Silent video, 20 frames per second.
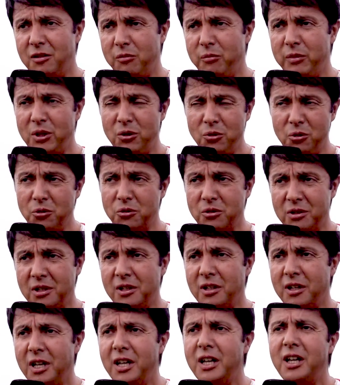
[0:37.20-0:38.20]
منتوج
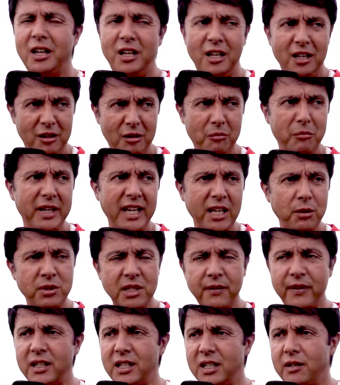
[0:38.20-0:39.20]
آه، ما كاينش
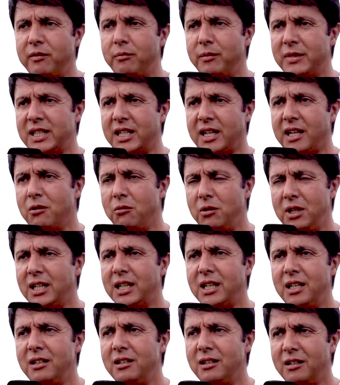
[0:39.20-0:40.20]
بزاف عاد هنا في المنطقه
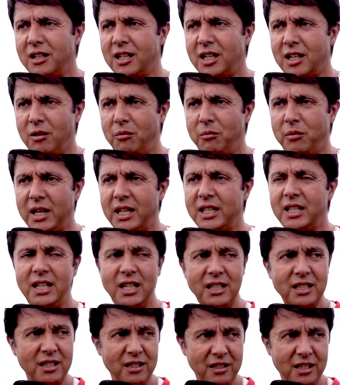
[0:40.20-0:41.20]
ولكن مع
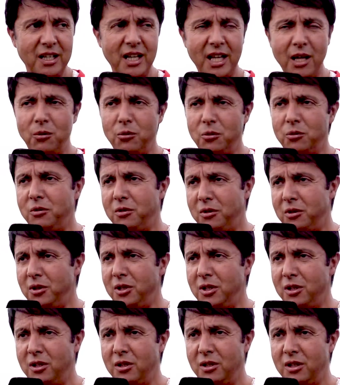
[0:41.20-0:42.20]
ذلك تنحاولوا
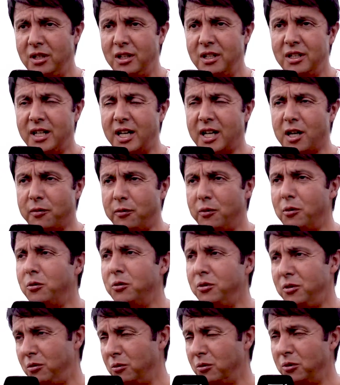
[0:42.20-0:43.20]
نعرفوه
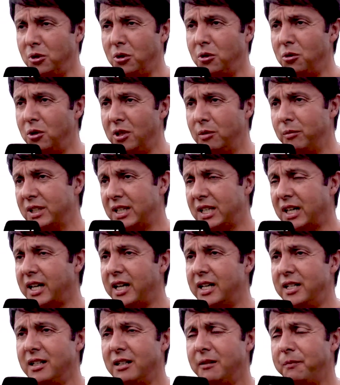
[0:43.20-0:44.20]
وندخلوا
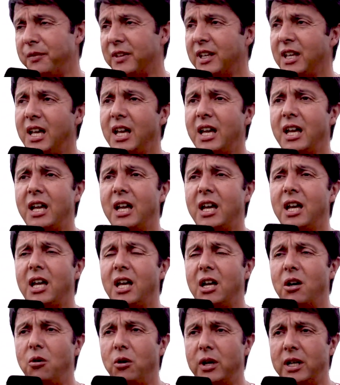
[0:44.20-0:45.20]
للمنطقه هنا
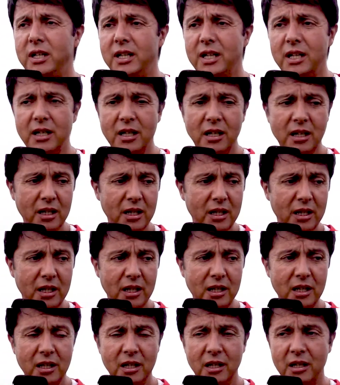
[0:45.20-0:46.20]
وعندنا
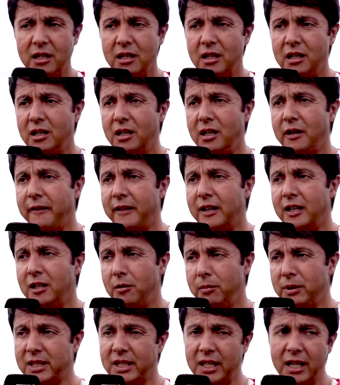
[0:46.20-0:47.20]

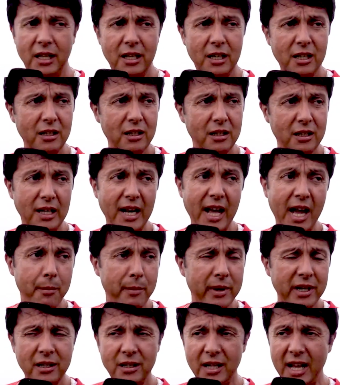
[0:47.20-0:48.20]
البطيخ
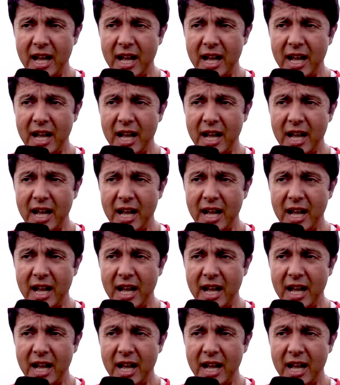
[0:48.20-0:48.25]
الاحمر